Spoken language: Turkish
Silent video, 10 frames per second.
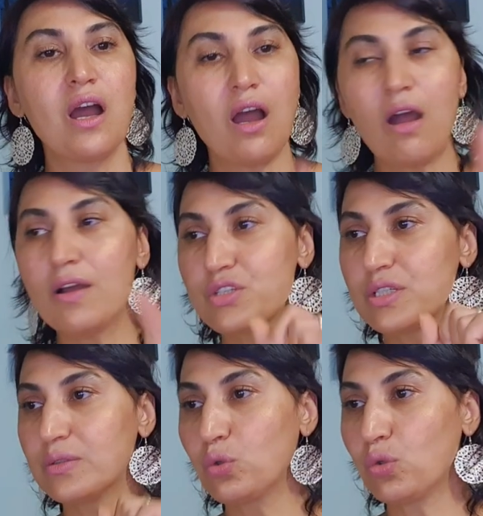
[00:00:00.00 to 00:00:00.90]

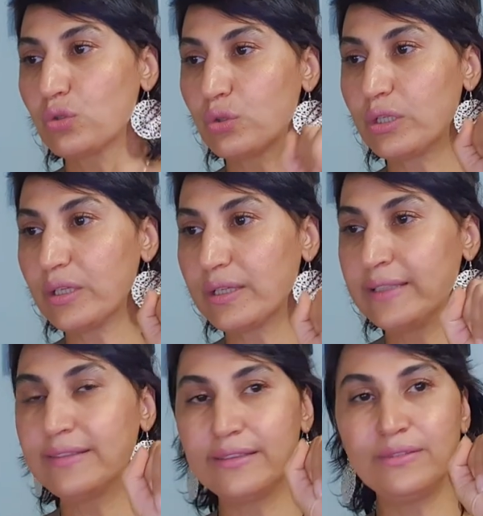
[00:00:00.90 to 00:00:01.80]
Acil doktora
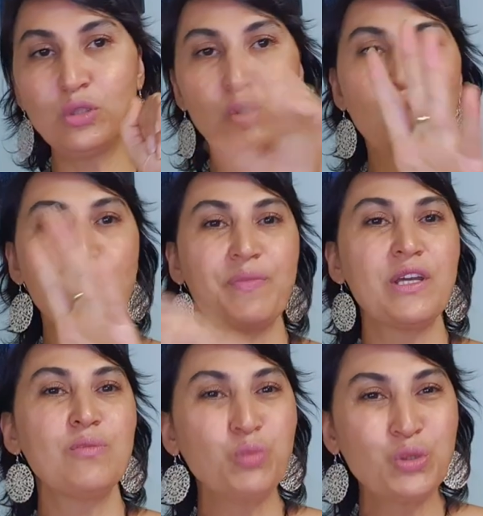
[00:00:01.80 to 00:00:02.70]
gidin diyorum.
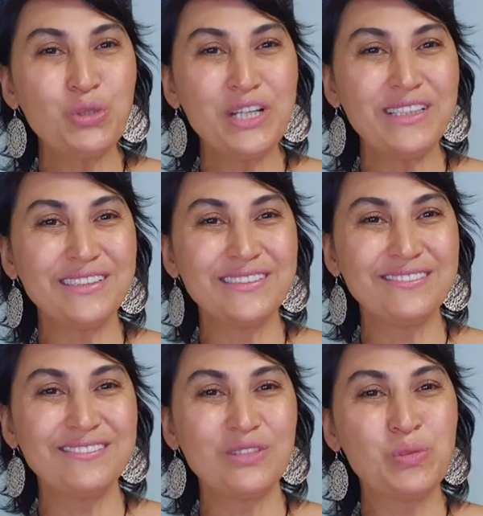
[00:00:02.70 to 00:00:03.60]
Mutlu kalın.
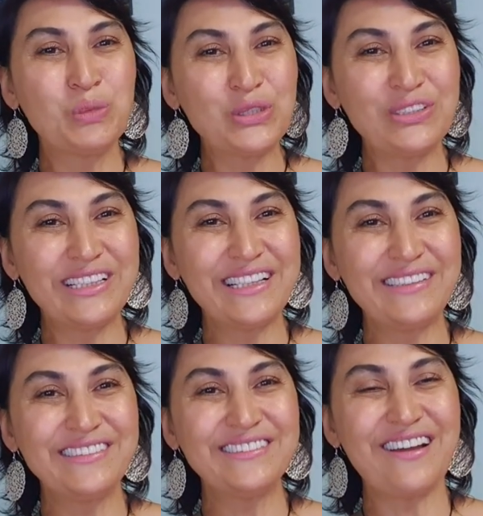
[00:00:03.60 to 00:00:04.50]
Umutla
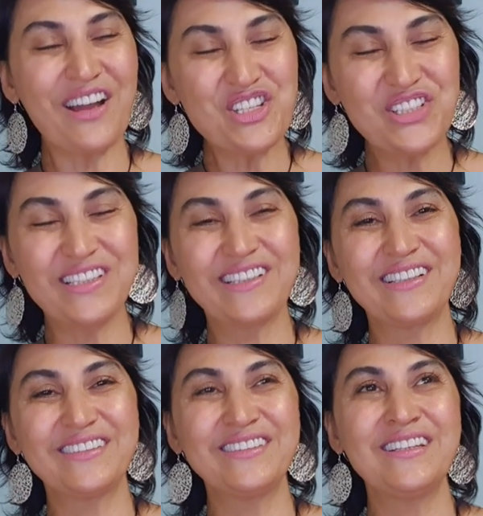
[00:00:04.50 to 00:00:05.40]
kalın, aşkta
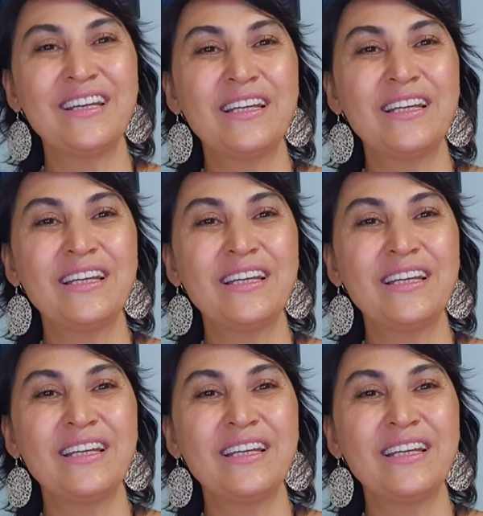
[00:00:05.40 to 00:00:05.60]
kalın.